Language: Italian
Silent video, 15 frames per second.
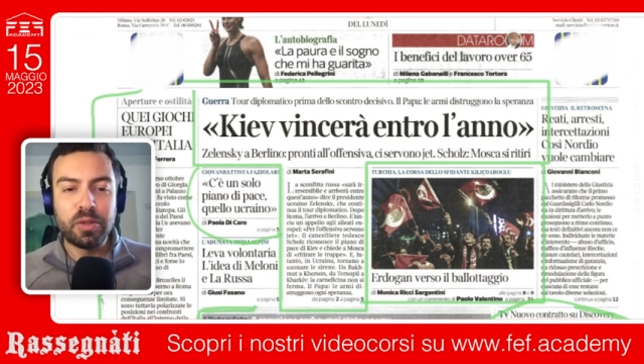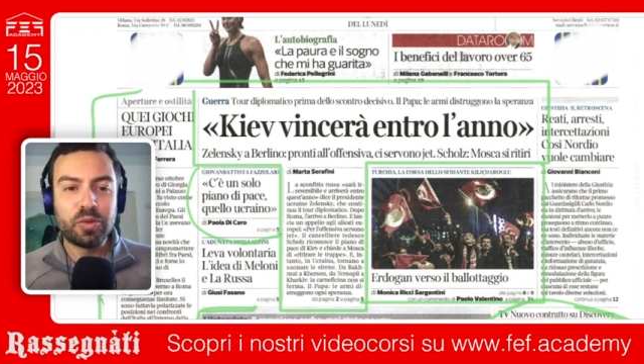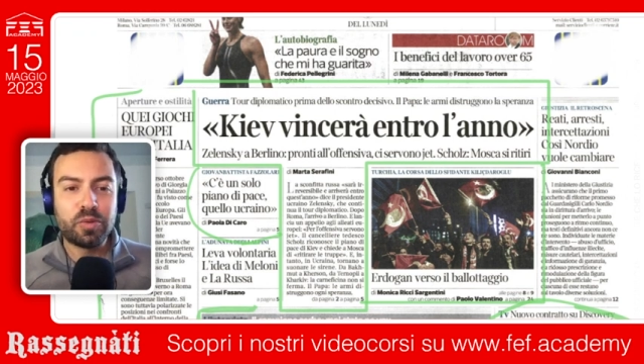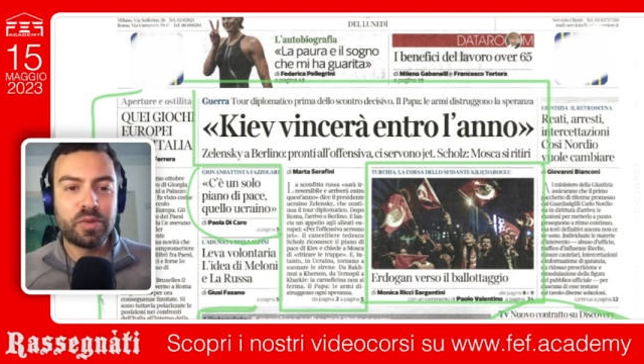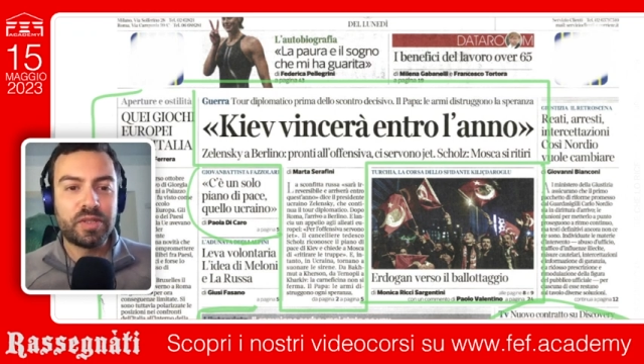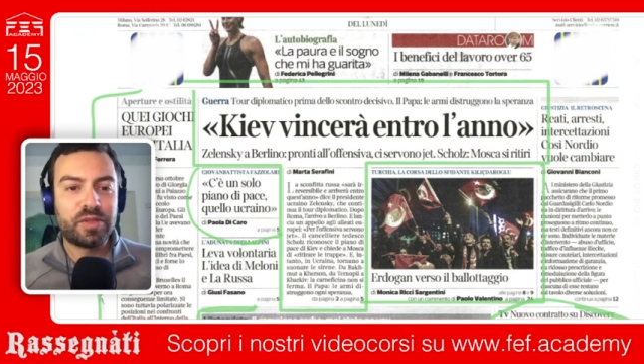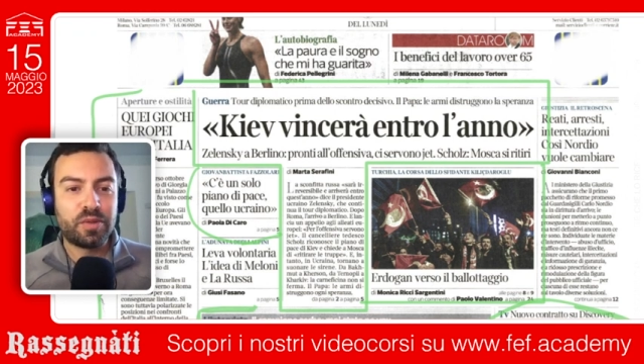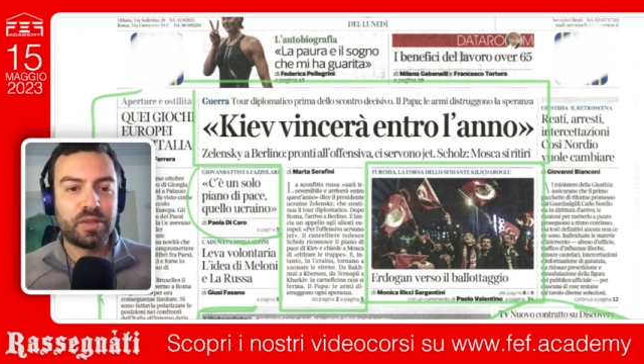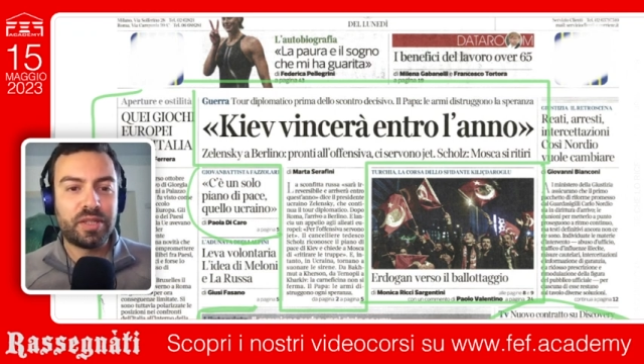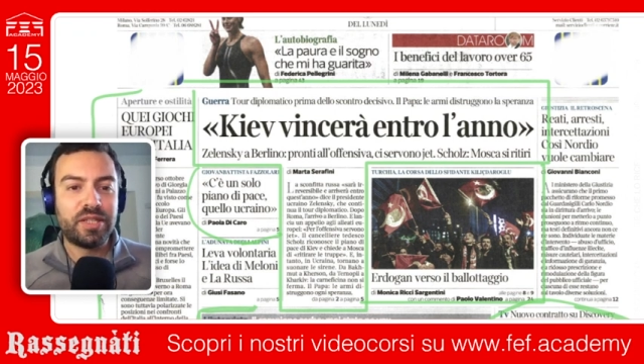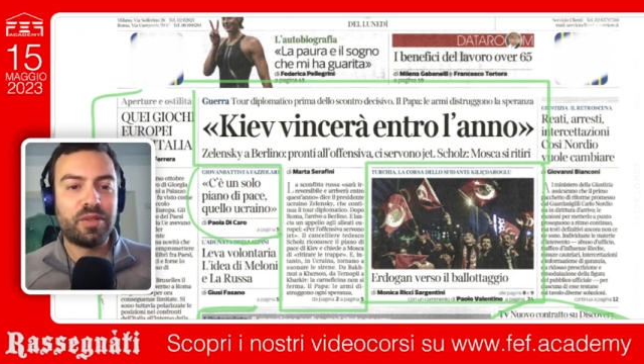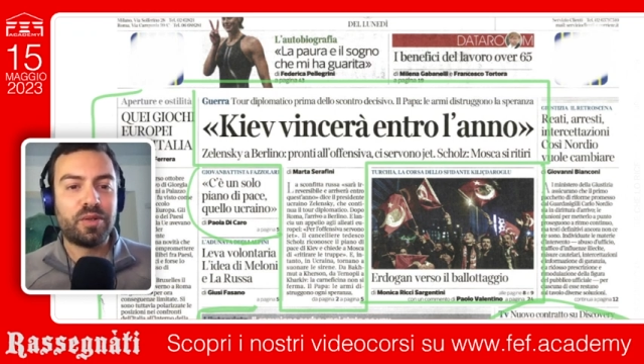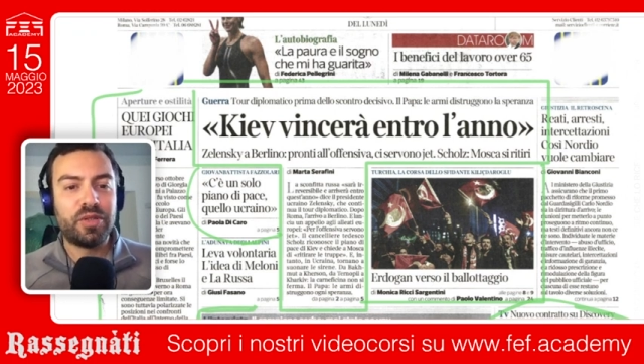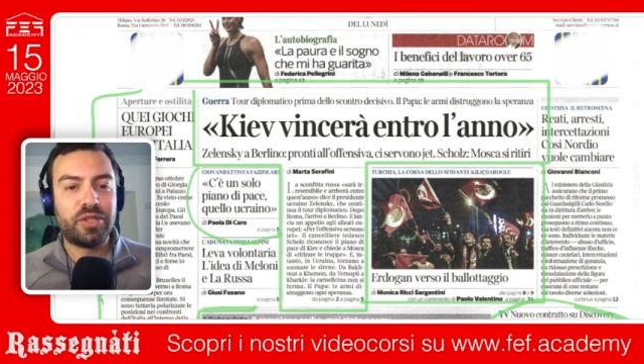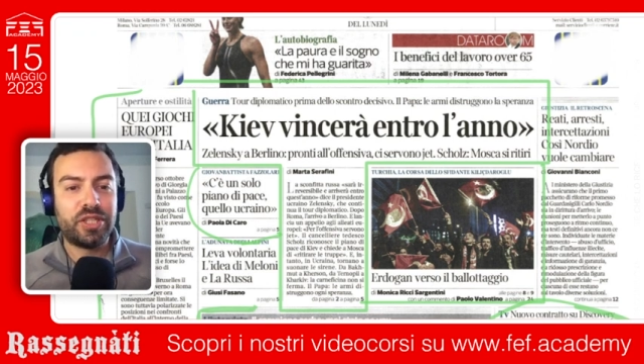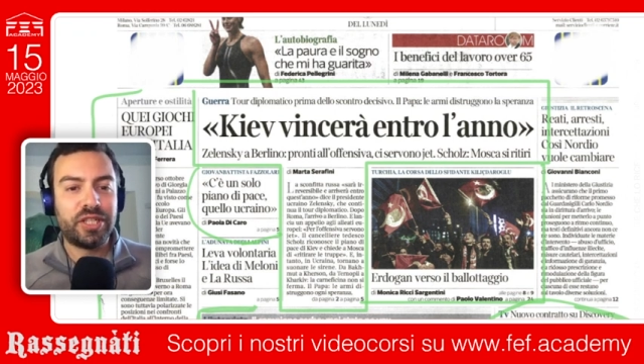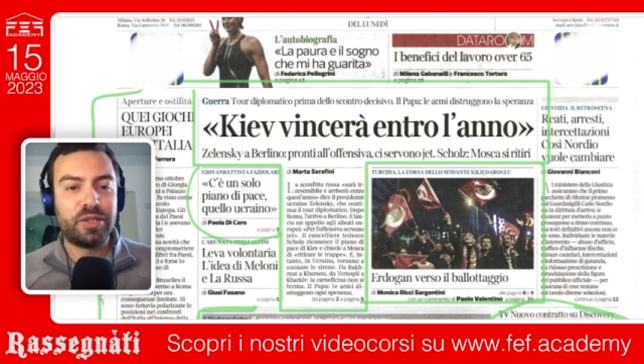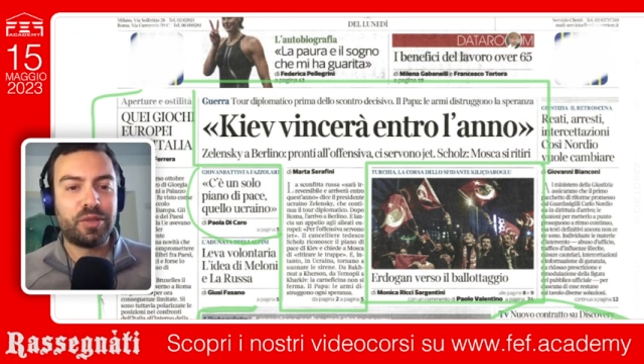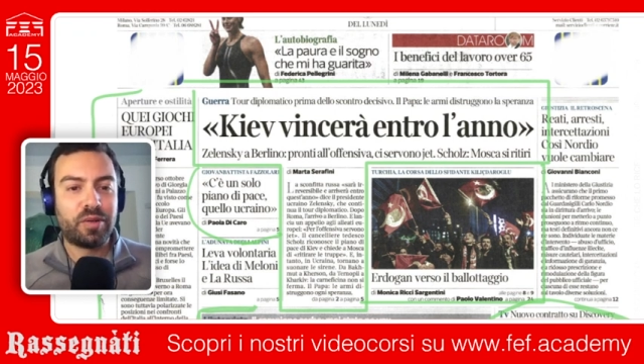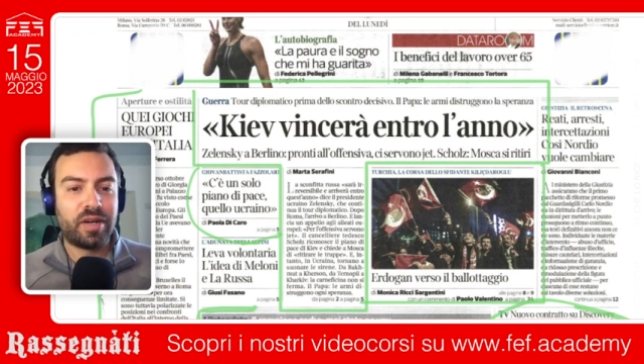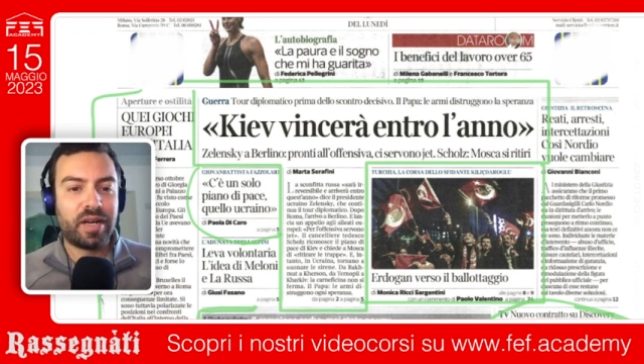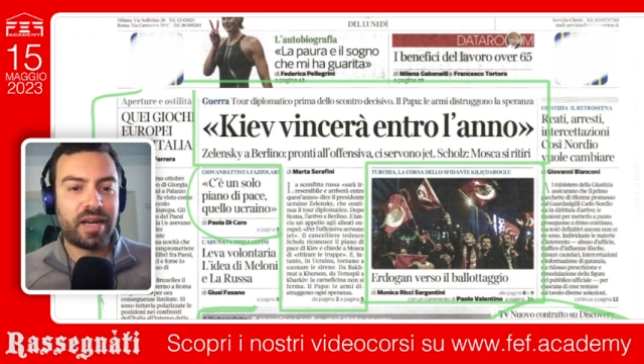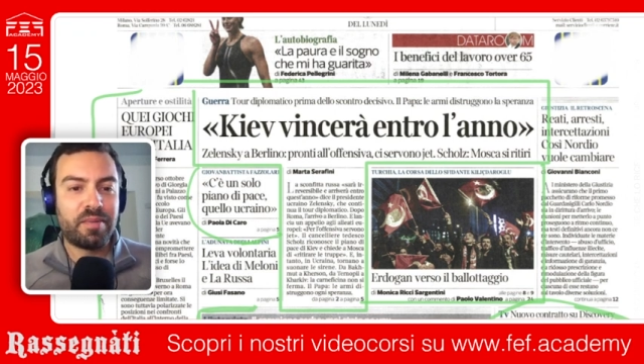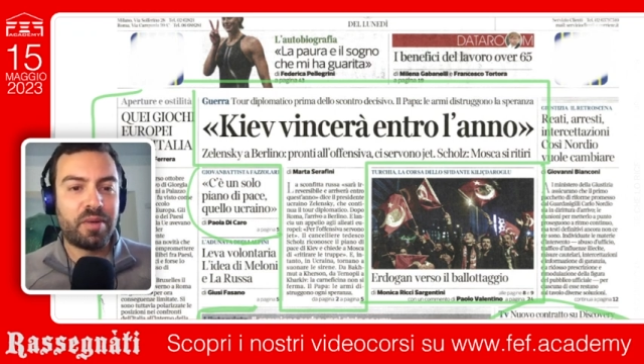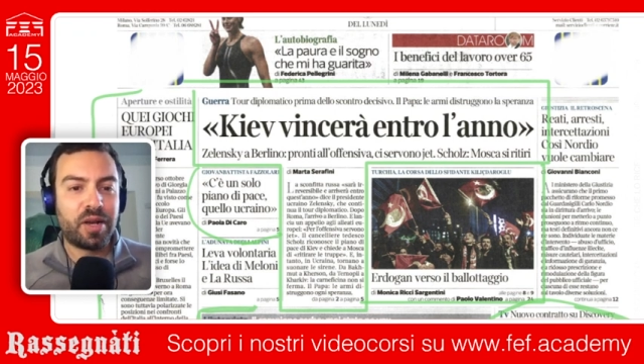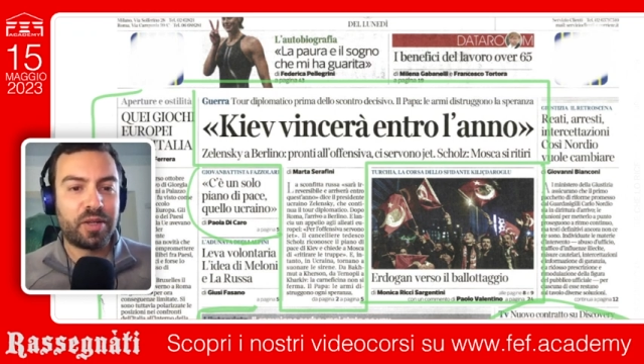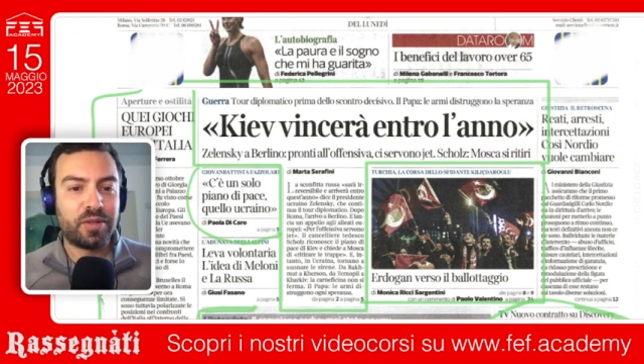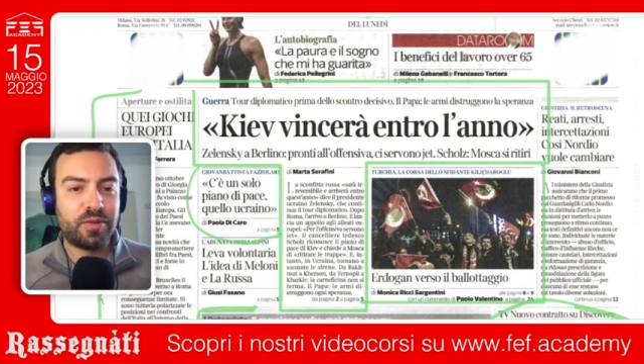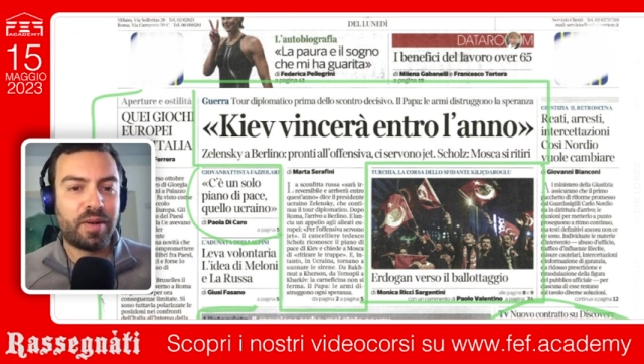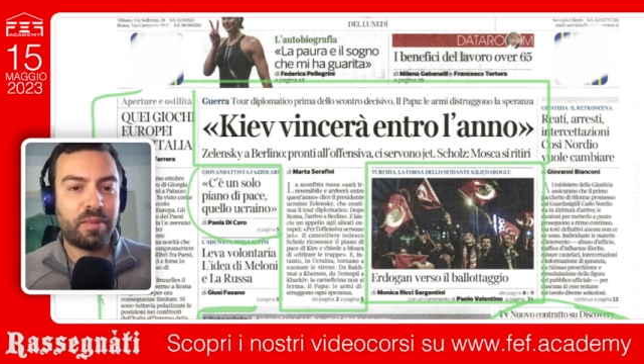poi su questo titolo ci ritorneremo
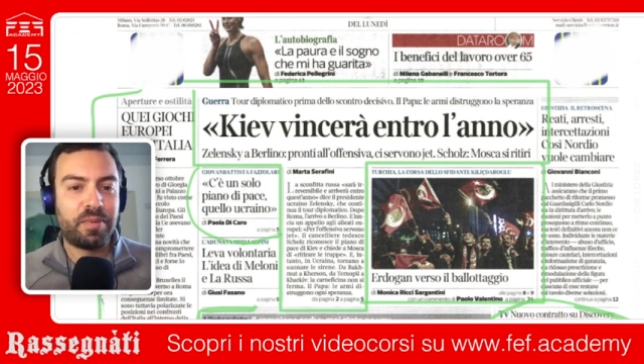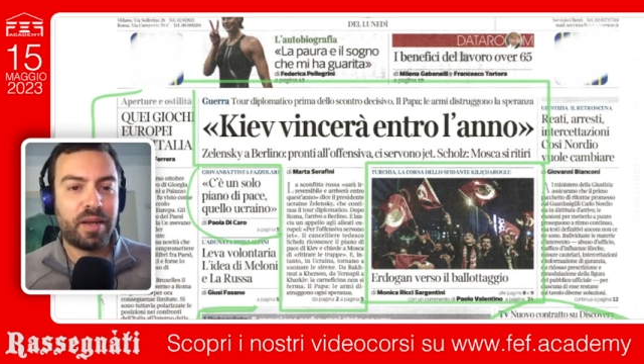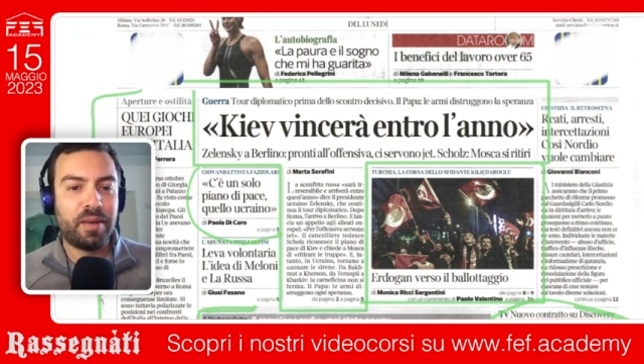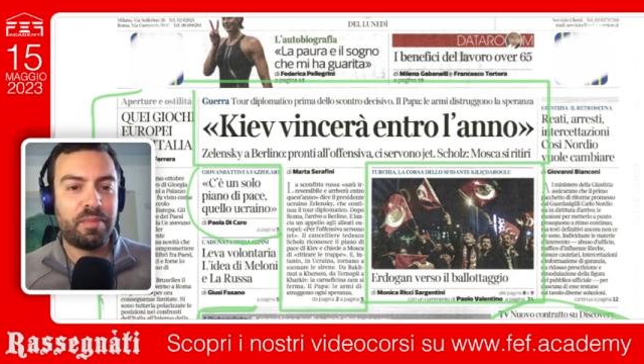anche sulla